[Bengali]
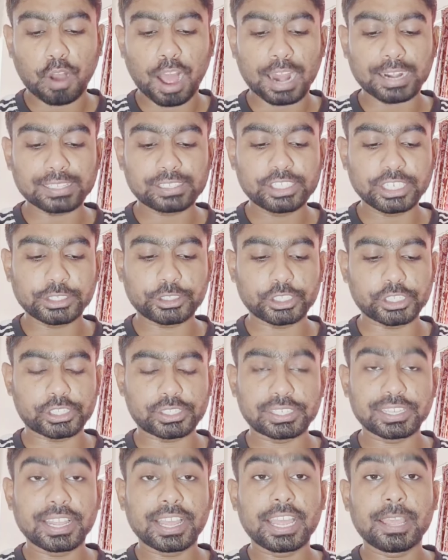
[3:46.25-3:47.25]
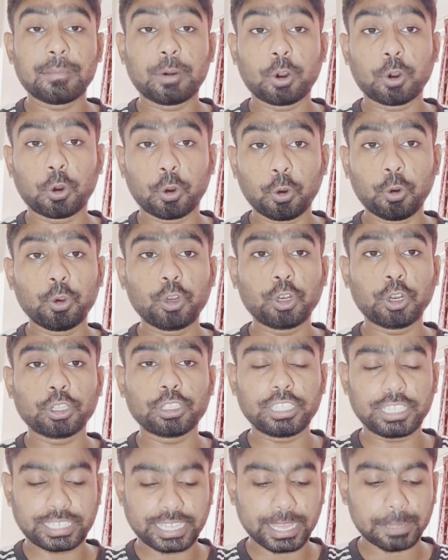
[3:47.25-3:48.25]
ভার্জিটিস এবং
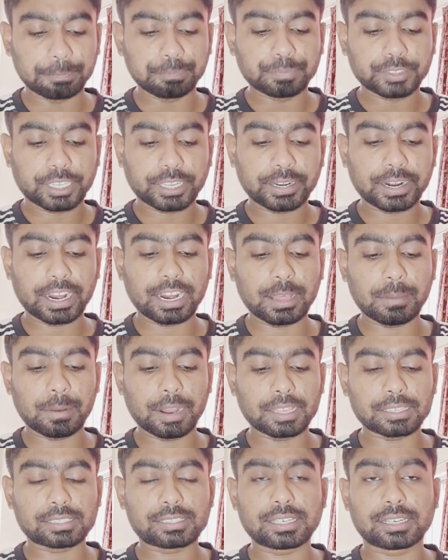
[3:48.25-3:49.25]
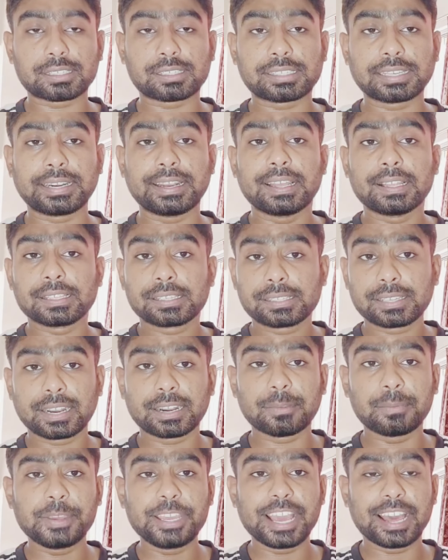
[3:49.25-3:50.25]
অন্যদিকে কেরালা ব্লাস্টার্সের
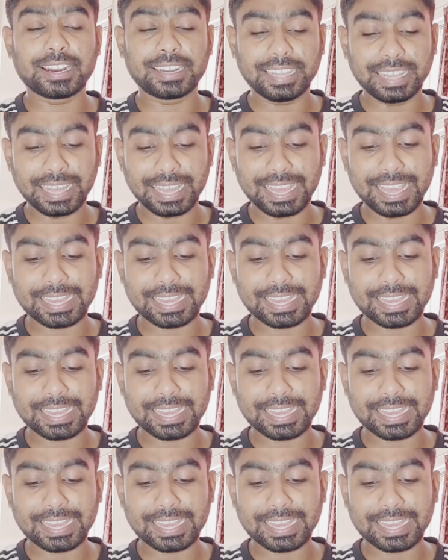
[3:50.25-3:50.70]
সার্বিয়ান